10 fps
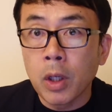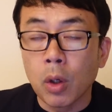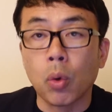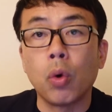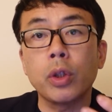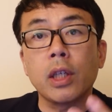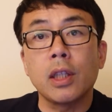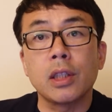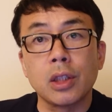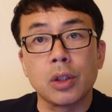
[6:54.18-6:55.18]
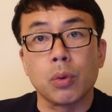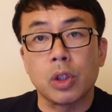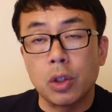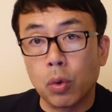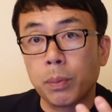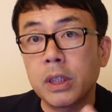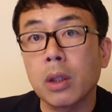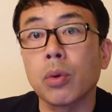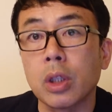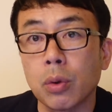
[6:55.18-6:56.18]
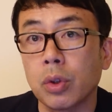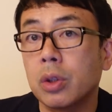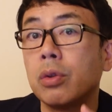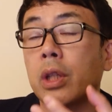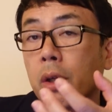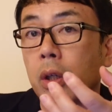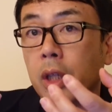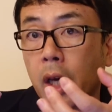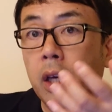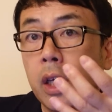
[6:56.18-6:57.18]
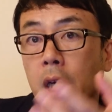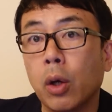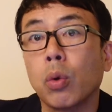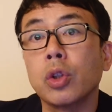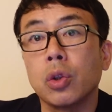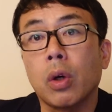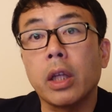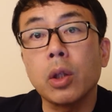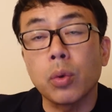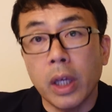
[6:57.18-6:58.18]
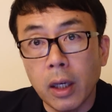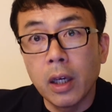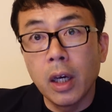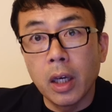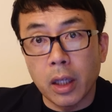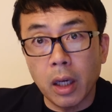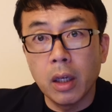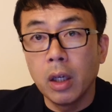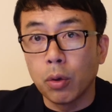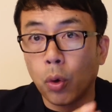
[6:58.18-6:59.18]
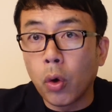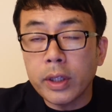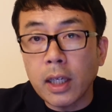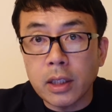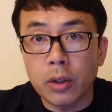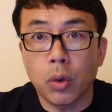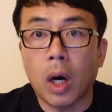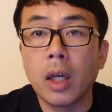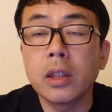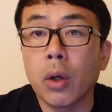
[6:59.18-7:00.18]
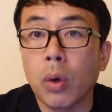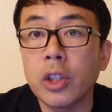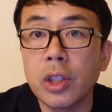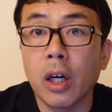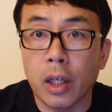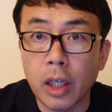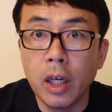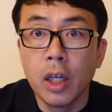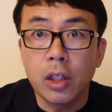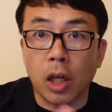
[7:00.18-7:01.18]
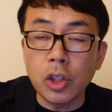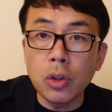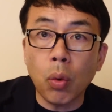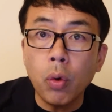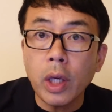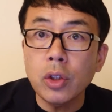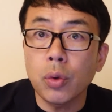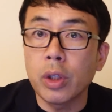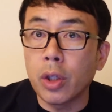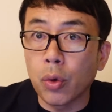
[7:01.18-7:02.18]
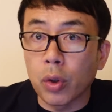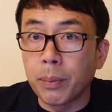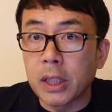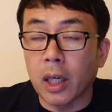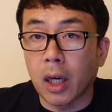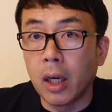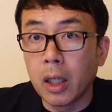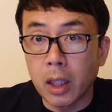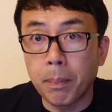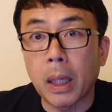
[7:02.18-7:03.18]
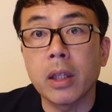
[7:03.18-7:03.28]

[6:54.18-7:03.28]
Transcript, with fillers: 合法的な手続きをして日本のビザ取って日本に住んでる、ね、外国人の方とね、不法滞在という犯罪を犯しながらね、他人の保険証で医療費みたいな、ね、パ